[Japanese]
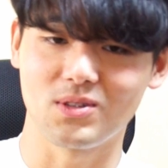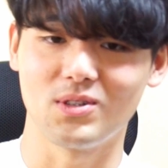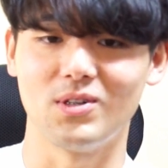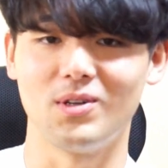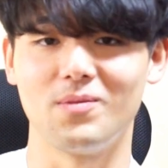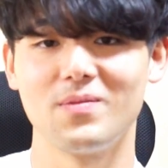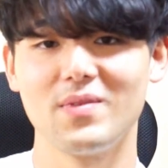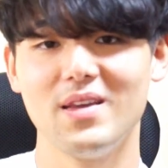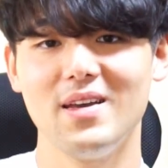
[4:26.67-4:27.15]

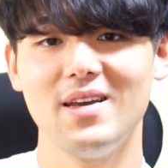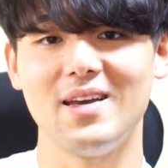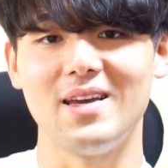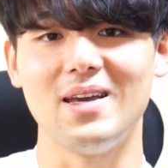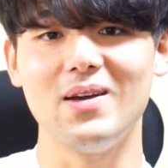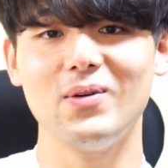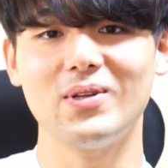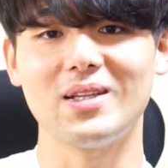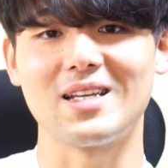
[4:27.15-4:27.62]
と
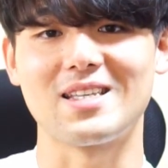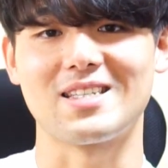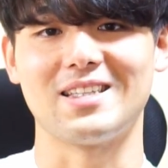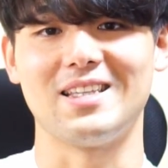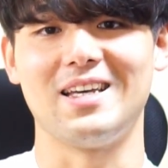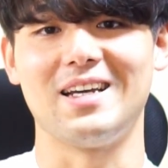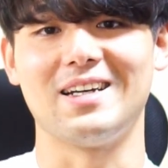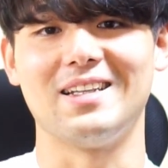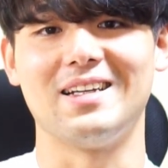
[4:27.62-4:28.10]
エゴなん
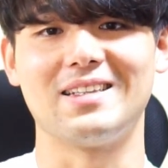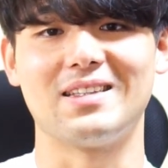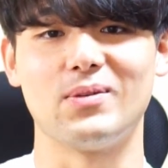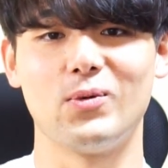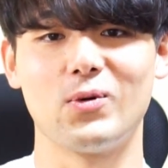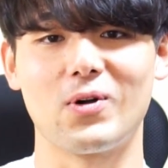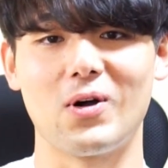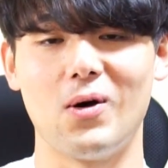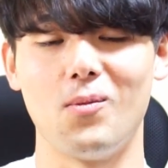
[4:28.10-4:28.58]
じゃないかなって
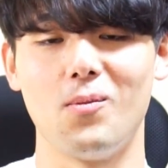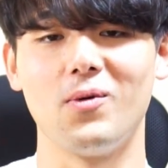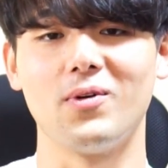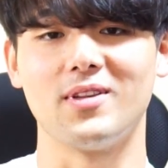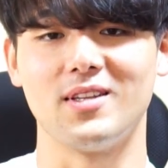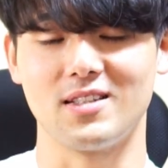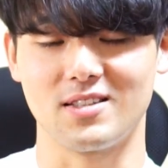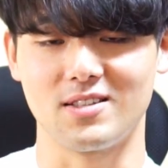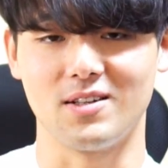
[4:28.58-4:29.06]
僕は
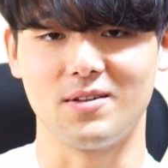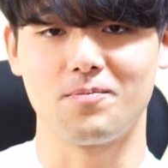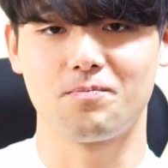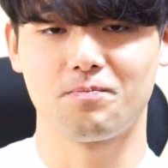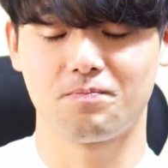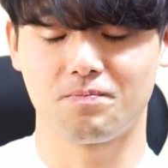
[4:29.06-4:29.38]
思うんですよ